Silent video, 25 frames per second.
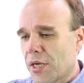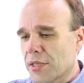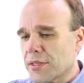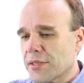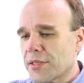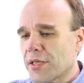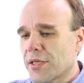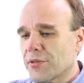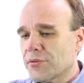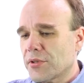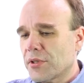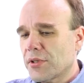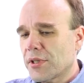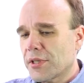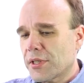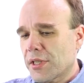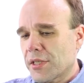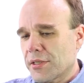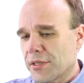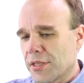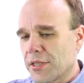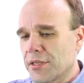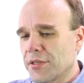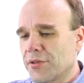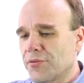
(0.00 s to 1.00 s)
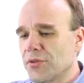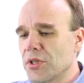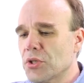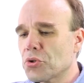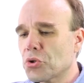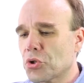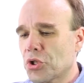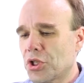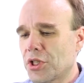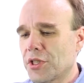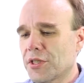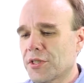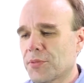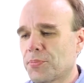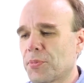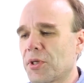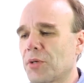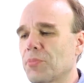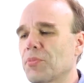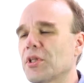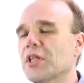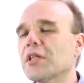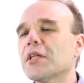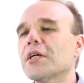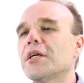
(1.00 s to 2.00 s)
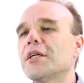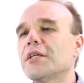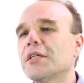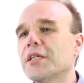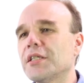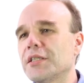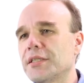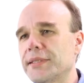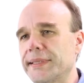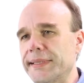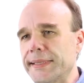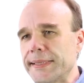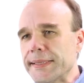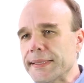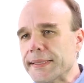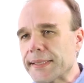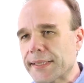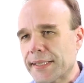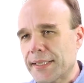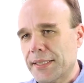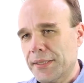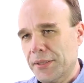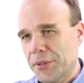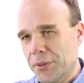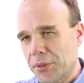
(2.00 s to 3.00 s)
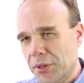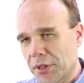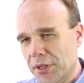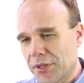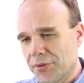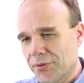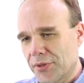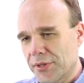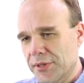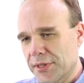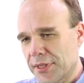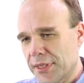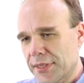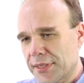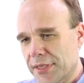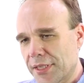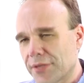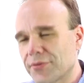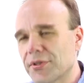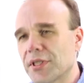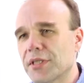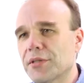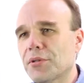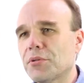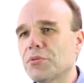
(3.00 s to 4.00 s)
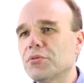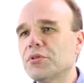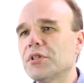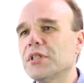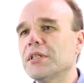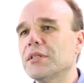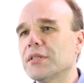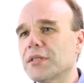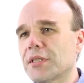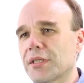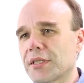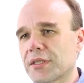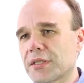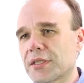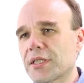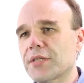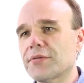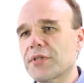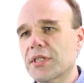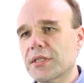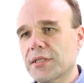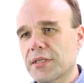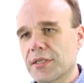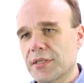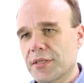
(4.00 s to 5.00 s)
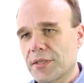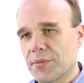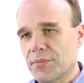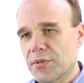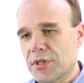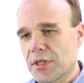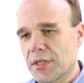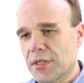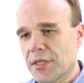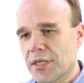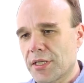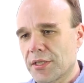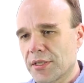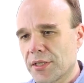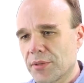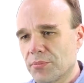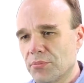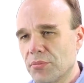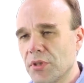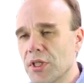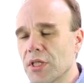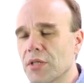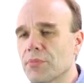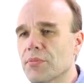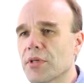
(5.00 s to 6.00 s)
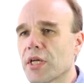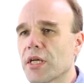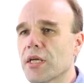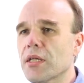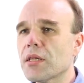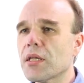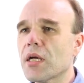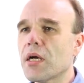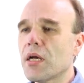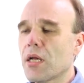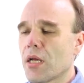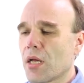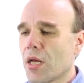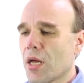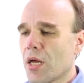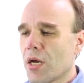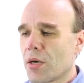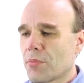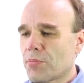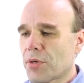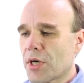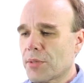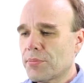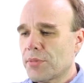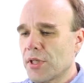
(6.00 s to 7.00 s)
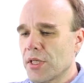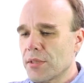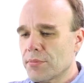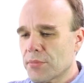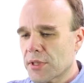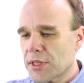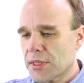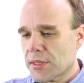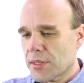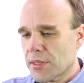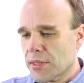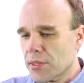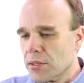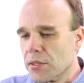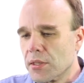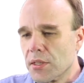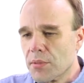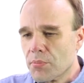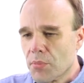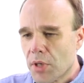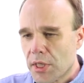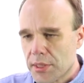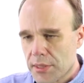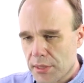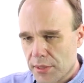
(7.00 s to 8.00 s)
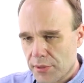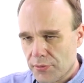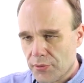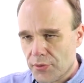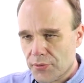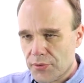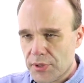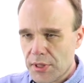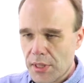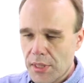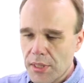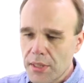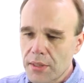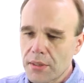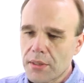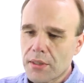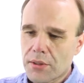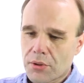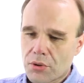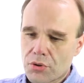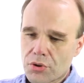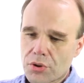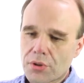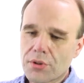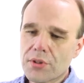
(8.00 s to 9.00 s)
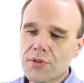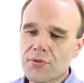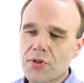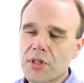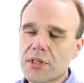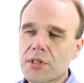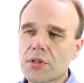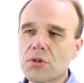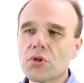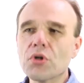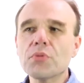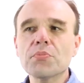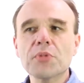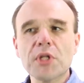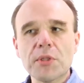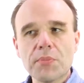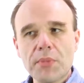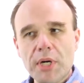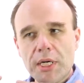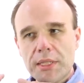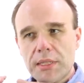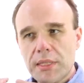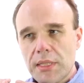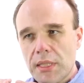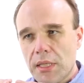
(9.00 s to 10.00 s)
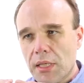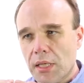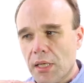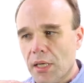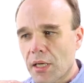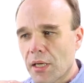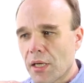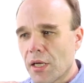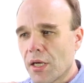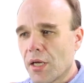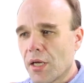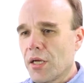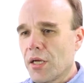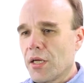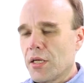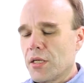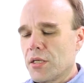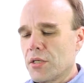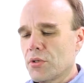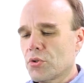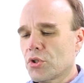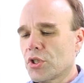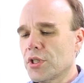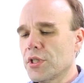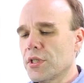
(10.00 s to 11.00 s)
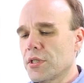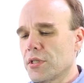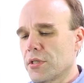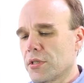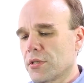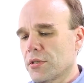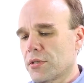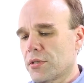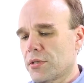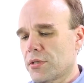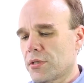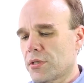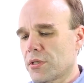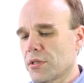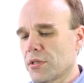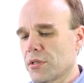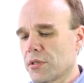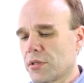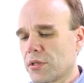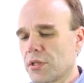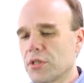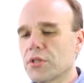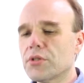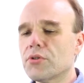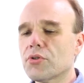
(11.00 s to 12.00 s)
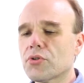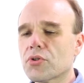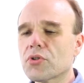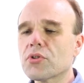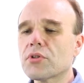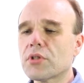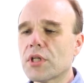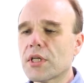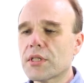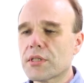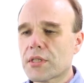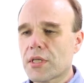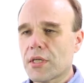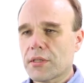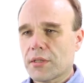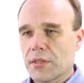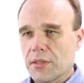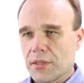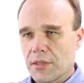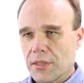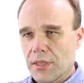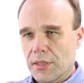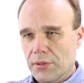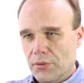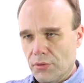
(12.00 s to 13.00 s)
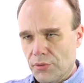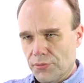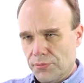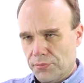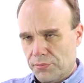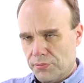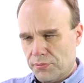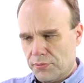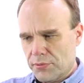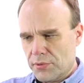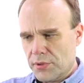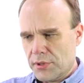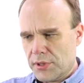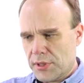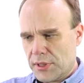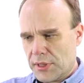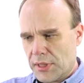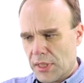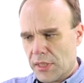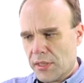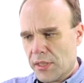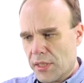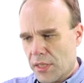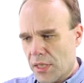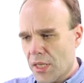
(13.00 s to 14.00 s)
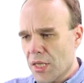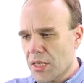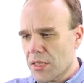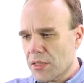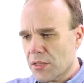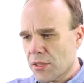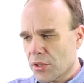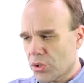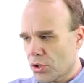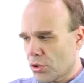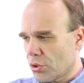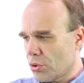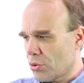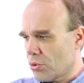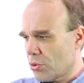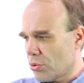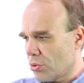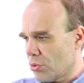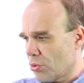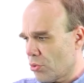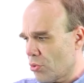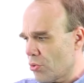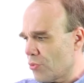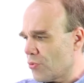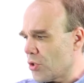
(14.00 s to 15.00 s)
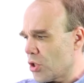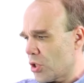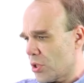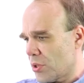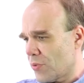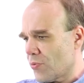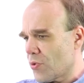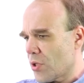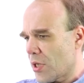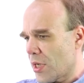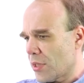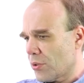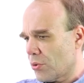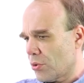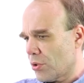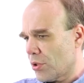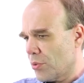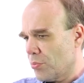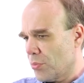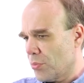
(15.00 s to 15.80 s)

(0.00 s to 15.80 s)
основная такая движущая экспериментальная сила, которая заставляет людей интересоваться этим зеркальным миром, это проблема скрытой массы во Вселенной, то, что называется темная материя. И уже с 1930-х годов стало ясно, что то вещество, которое